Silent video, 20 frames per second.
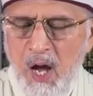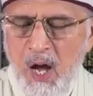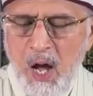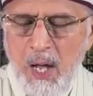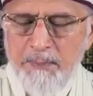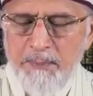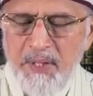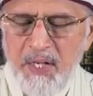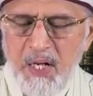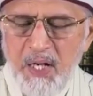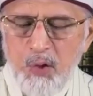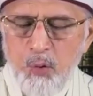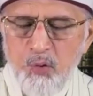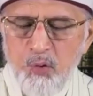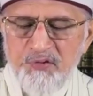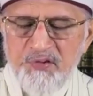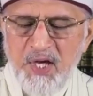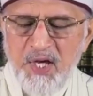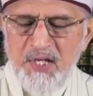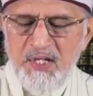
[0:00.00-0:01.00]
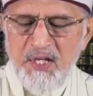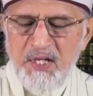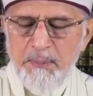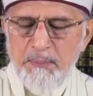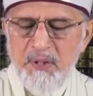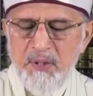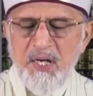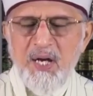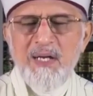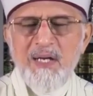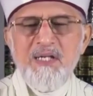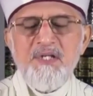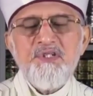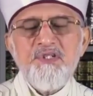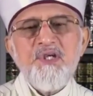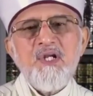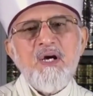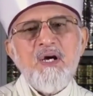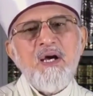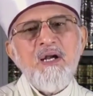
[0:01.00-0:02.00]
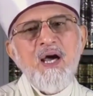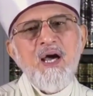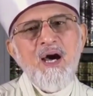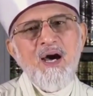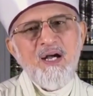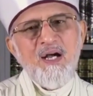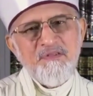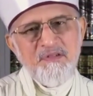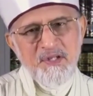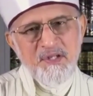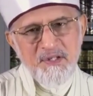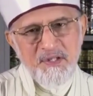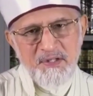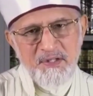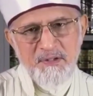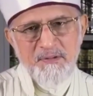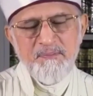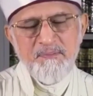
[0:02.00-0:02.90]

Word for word: हामिल हुसैन इबन अली अला आतिक़